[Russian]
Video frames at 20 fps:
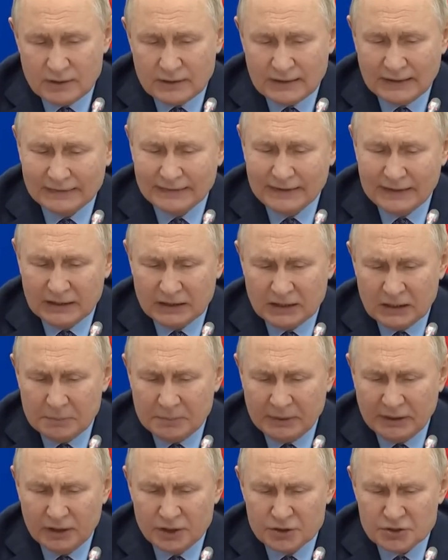конкретные
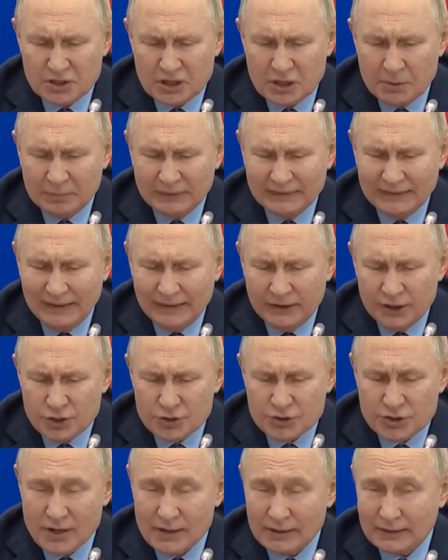предложения по
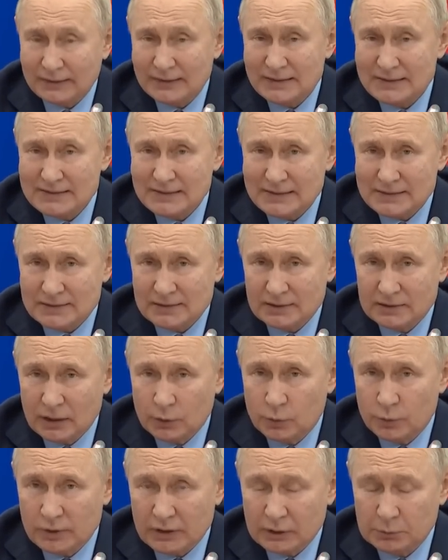дальнейшей организации
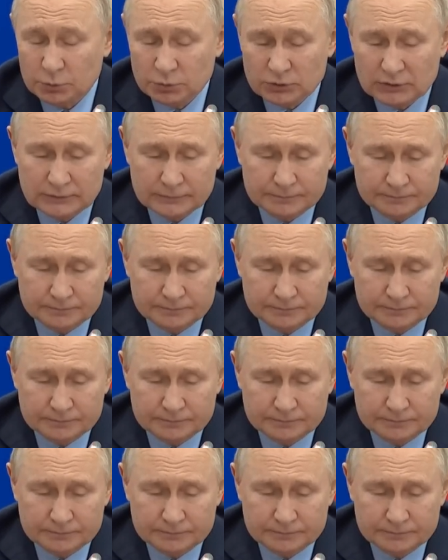такой работы.